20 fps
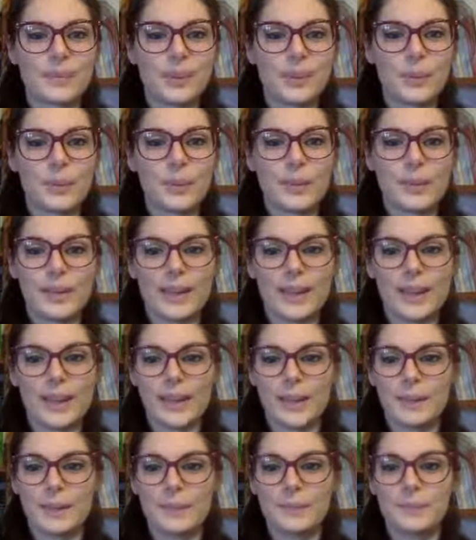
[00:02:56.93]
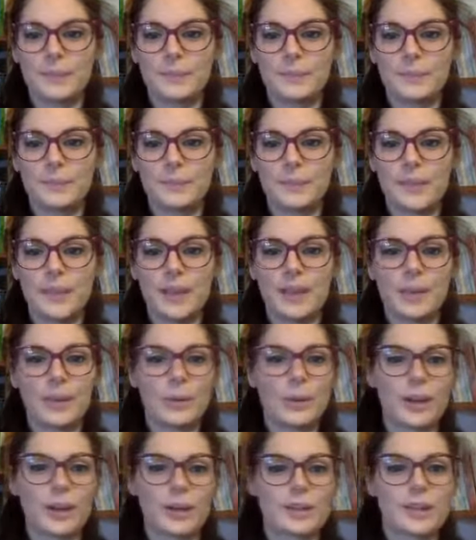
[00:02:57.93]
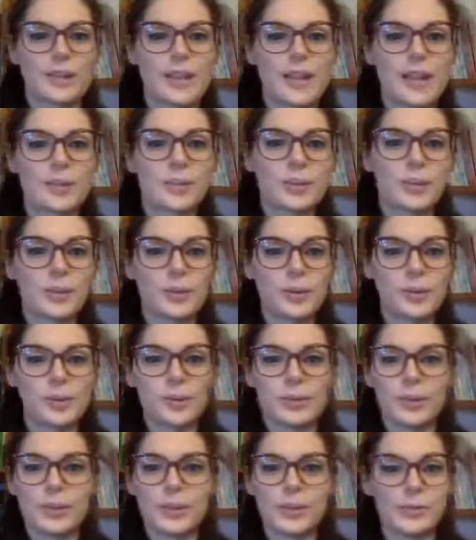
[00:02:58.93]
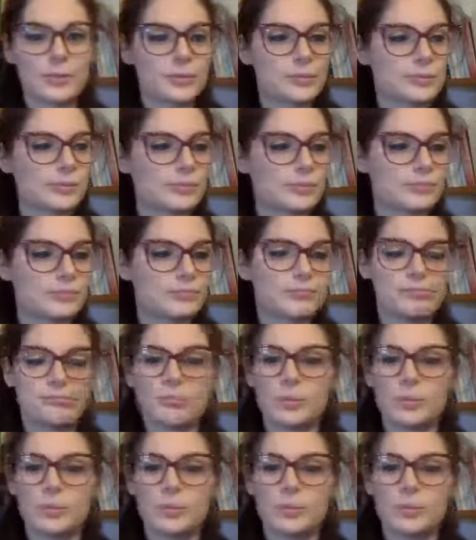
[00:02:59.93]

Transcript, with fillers: Ok, allora siamo in un